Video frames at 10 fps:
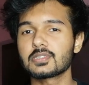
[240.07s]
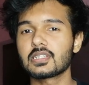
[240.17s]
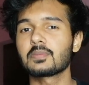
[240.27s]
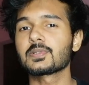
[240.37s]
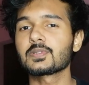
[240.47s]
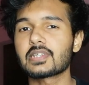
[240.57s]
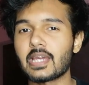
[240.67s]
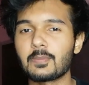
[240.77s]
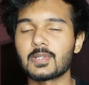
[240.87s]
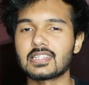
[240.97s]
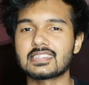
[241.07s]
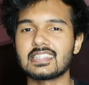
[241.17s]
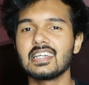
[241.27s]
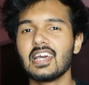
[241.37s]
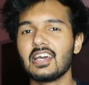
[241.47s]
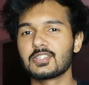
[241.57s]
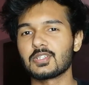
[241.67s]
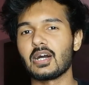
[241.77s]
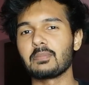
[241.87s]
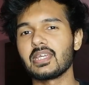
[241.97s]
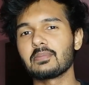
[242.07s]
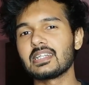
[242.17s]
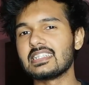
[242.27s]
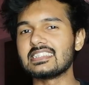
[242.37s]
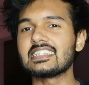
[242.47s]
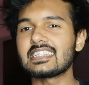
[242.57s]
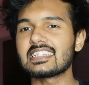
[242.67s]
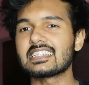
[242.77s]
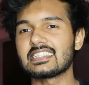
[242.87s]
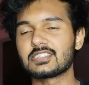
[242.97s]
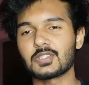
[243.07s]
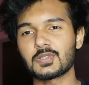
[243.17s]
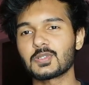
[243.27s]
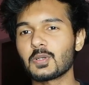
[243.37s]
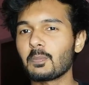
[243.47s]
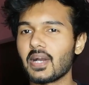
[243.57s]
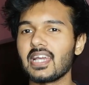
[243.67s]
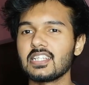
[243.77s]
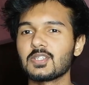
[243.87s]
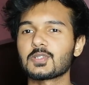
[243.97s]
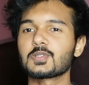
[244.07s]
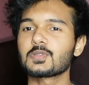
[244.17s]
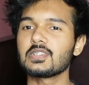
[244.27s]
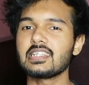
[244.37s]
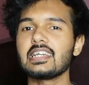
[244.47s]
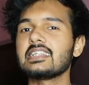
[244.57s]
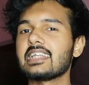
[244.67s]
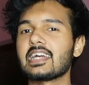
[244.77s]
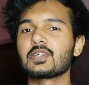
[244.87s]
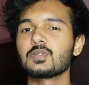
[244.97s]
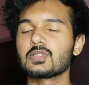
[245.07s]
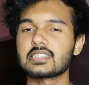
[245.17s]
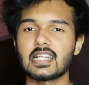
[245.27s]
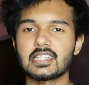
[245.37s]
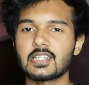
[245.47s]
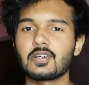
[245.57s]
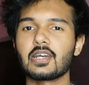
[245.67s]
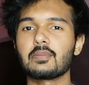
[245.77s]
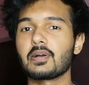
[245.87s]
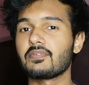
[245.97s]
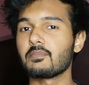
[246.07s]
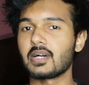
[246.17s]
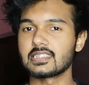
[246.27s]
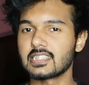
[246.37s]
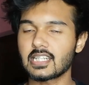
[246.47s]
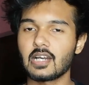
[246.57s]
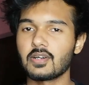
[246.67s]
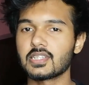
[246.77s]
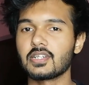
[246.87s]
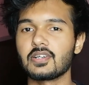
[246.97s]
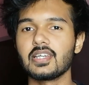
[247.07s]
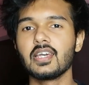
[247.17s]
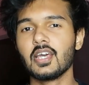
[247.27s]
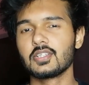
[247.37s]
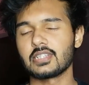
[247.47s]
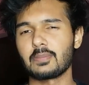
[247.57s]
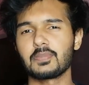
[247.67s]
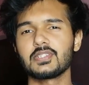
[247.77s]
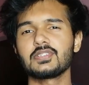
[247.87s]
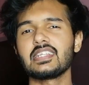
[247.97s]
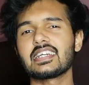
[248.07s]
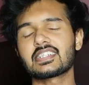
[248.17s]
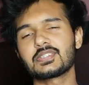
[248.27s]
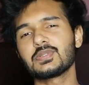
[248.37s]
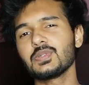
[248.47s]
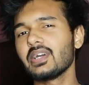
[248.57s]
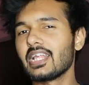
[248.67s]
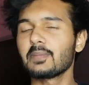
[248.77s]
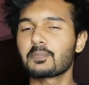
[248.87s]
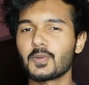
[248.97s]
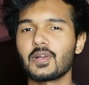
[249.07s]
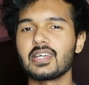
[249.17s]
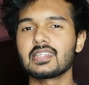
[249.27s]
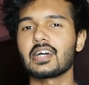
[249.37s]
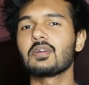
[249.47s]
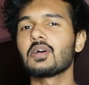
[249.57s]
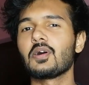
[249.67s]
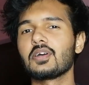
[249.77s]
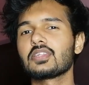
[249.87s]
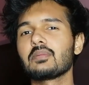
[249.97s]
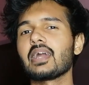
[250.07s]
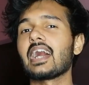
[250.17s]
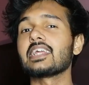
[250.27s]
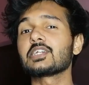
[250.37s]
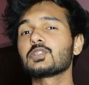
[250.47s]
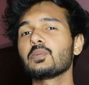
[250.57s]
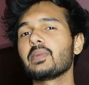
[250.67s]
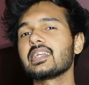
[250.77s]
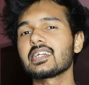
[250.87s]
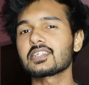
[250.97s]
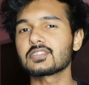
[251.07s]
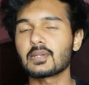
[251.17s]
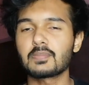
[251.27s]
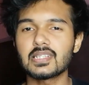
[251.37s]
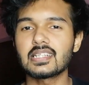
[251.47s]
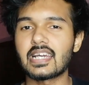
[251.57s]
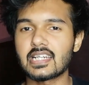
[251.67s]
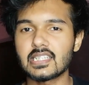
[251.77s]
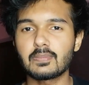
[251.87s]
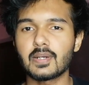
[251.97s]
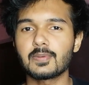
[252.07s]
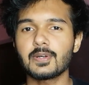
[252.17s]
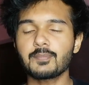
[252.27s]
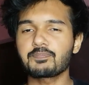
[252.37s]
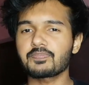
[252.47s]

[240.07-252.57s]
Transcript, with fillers: অবস্থা কেমন আছে সো আমি আমার নিজের যতটুকু পাই ততটুকু দিয়েই ট্যাঙ্কগুলো চালাতে হয় বা মাছদের খাওয়াতে হয় সো আপনারা যদি একটু হেল্প করেন তাহলে হয়তো আমি আর একটু বেটার কিছু আপনাদের দেখাতে পারবো